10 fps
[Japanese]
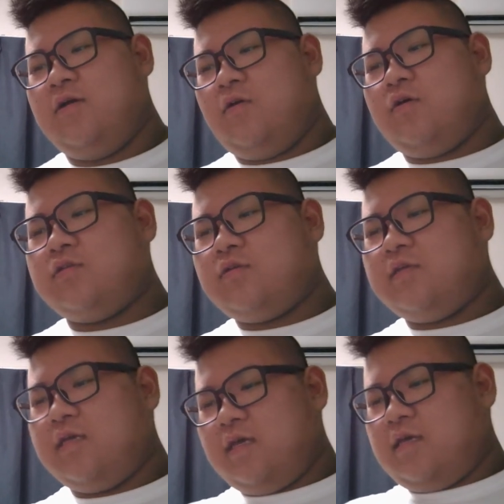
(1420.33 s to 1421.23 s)
本当
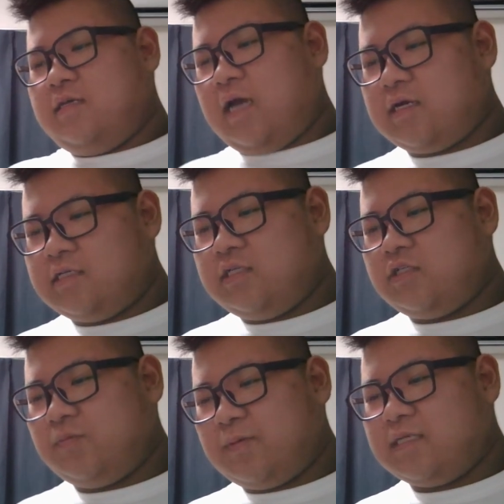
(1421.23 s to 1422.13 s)
に
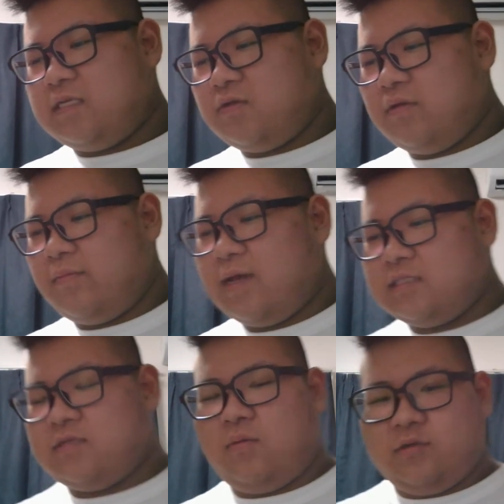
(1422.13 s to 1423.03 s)
120%の
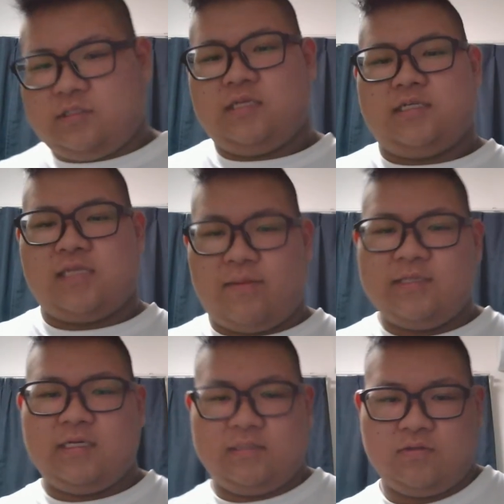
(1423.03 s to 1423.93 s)
マジで思ってちゃダメ
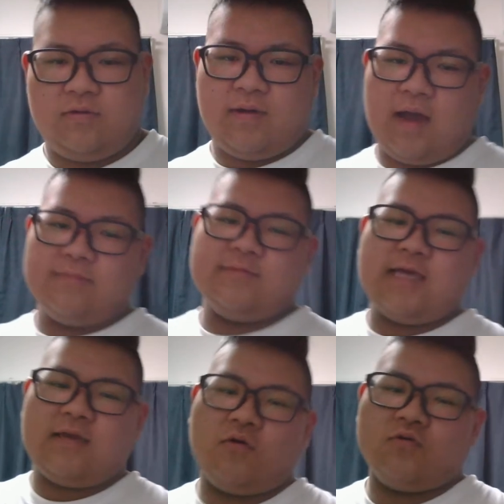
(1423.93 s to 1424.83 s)
じゃん、それは。危
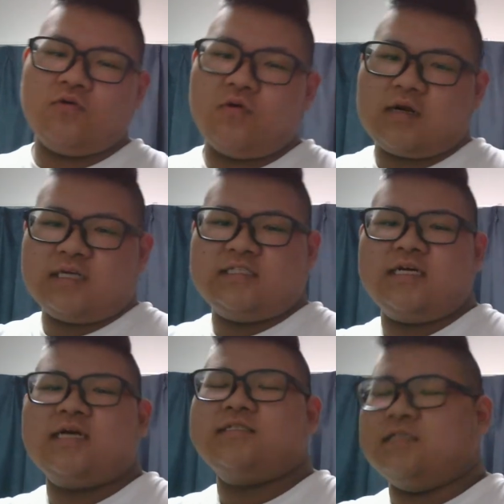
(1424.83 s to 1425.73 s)
ない行動を俺がし
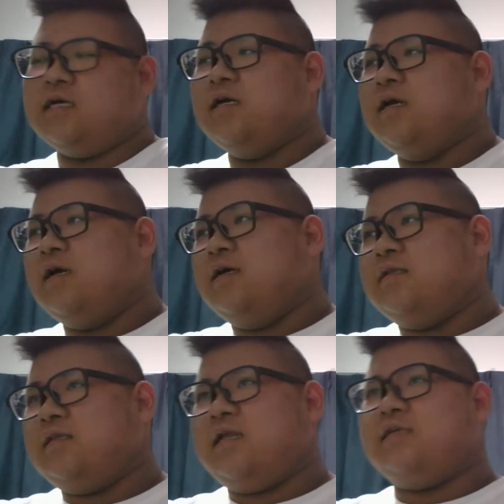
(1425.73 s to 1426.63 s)
でかすじゃ
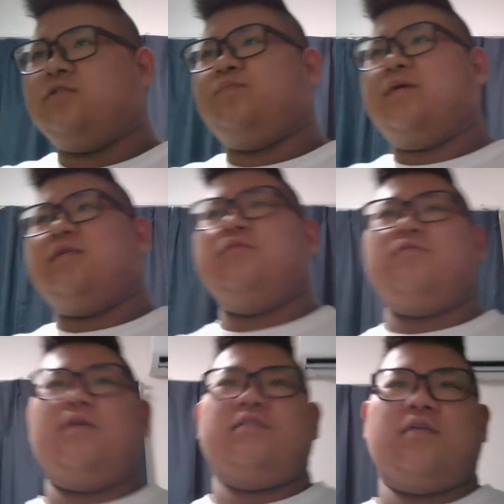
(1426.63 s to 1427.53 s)
ん。70%
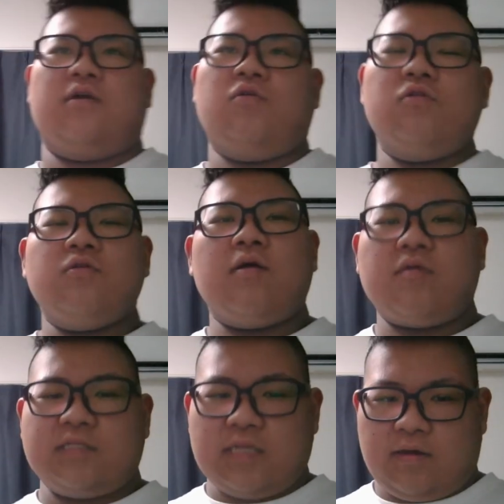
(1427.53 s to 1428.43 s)
ぐらいにしたけど、行動を合
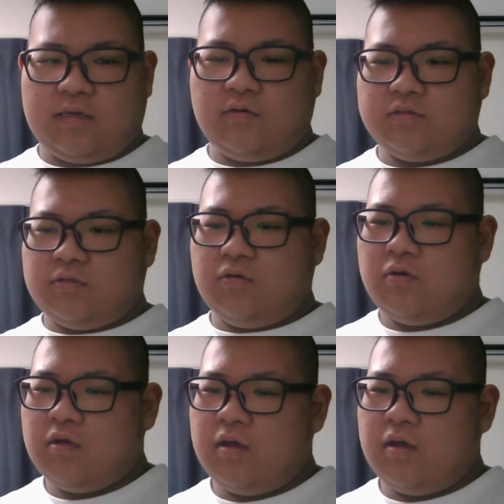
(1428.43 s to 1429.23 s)
わせないわけよ。その、